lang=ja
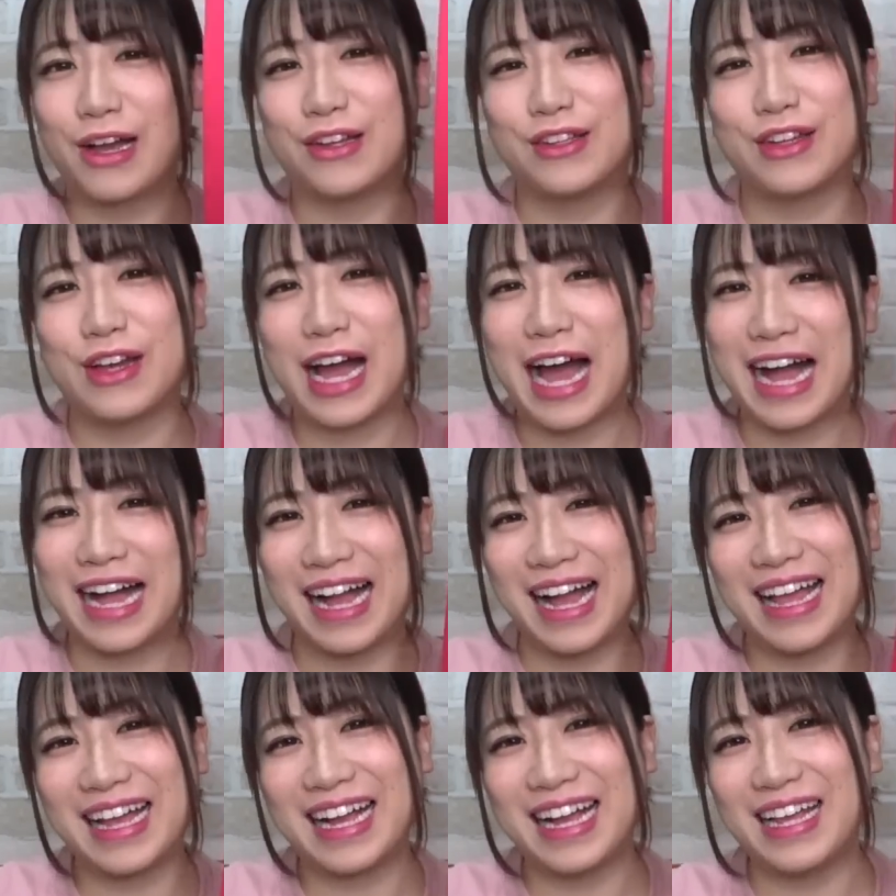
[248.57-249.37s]
の
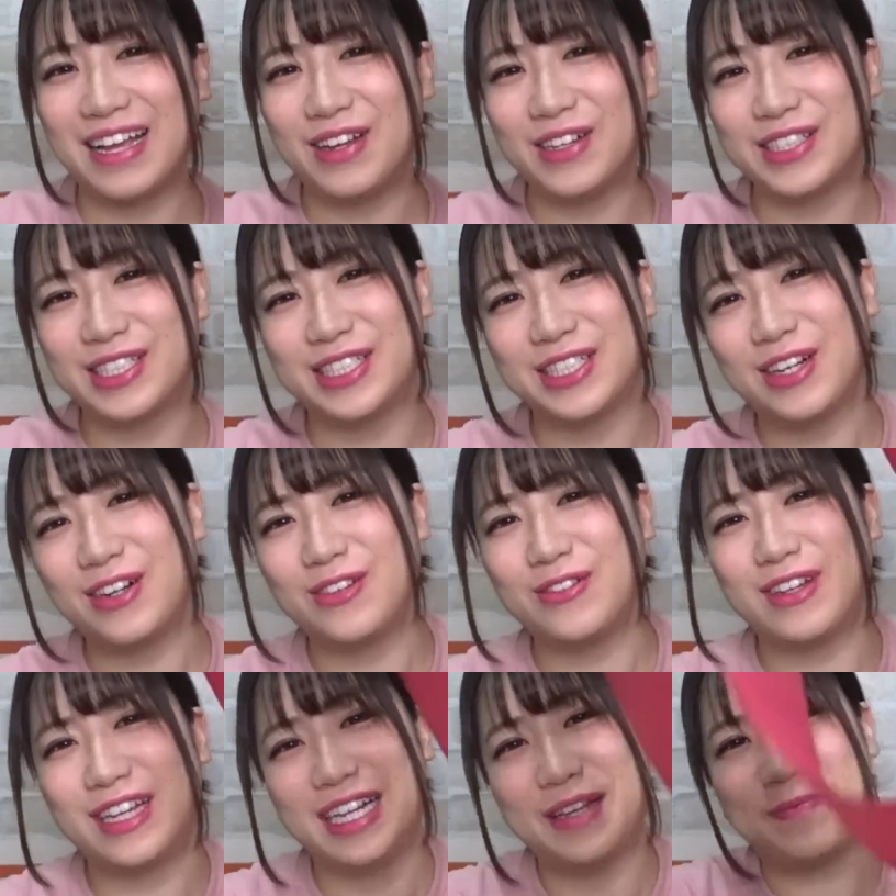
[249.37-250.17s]
赤い画の紙を
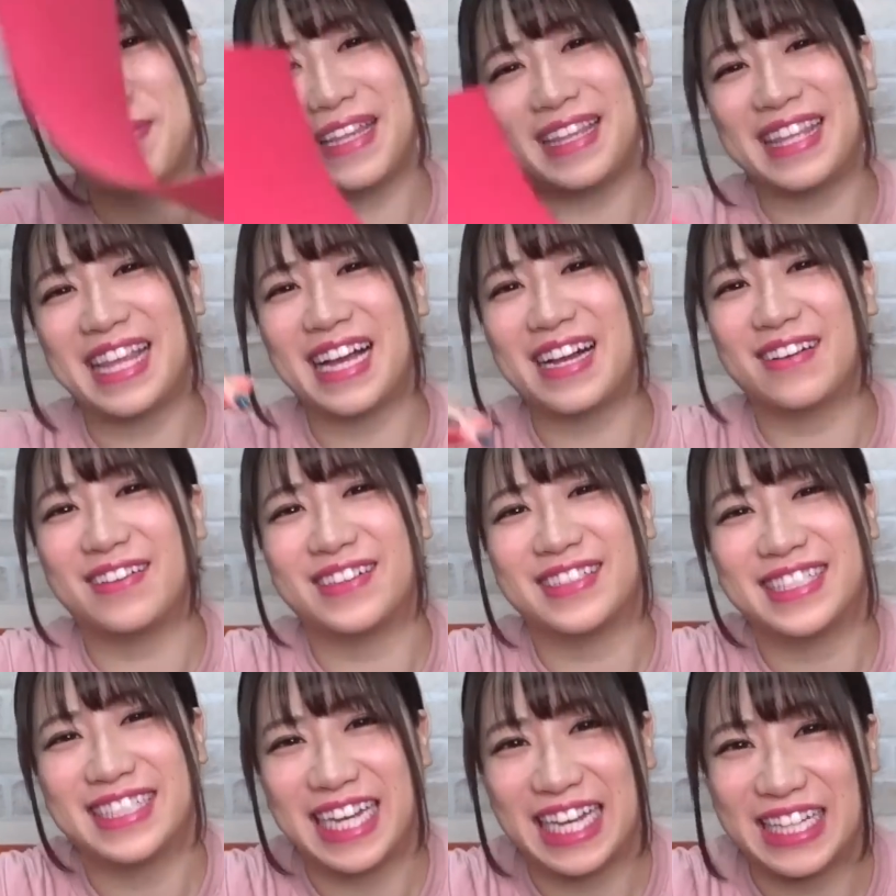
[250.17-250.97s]
上にぺったんこ
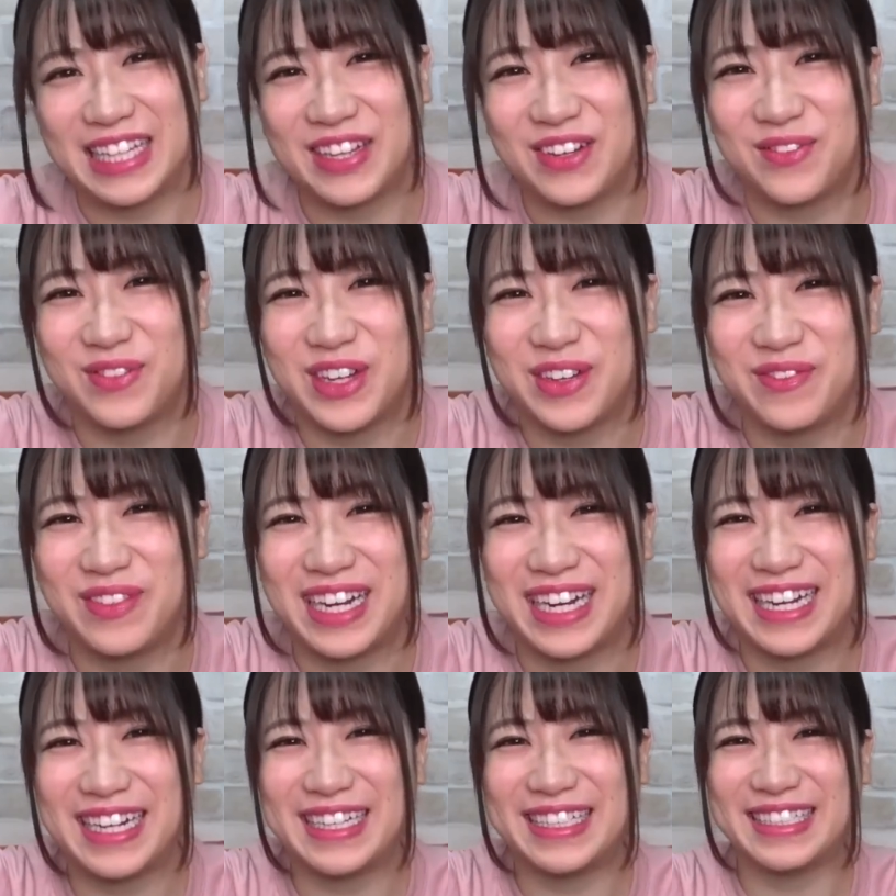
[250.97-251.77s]
したいと思い
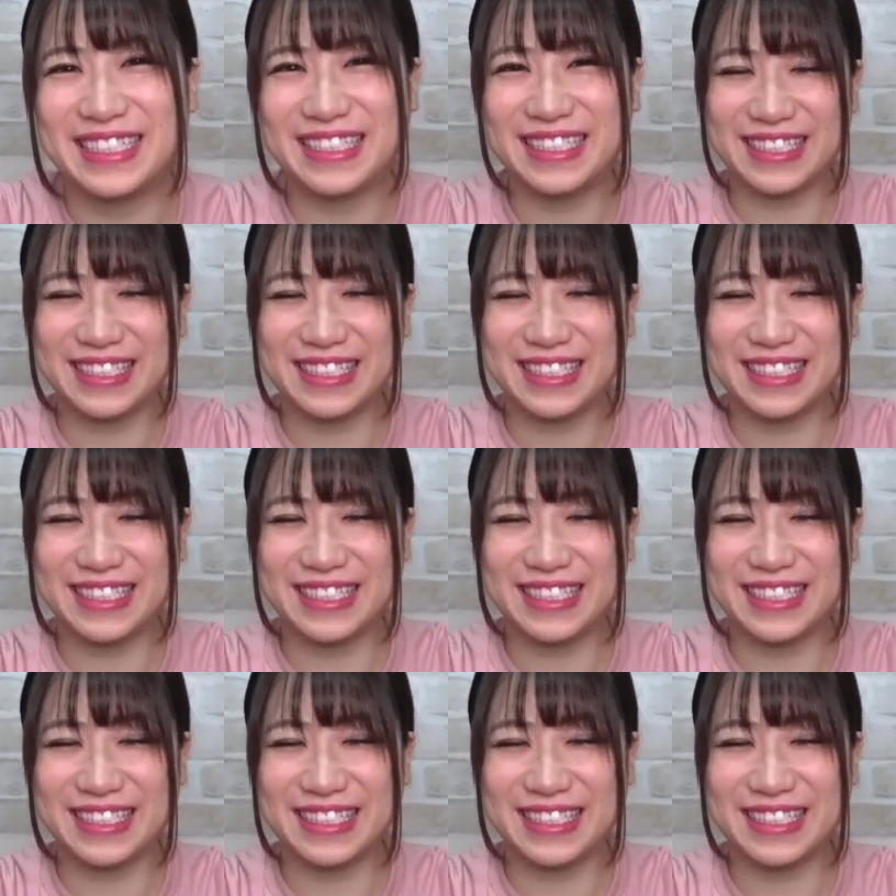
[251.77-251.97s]
ます。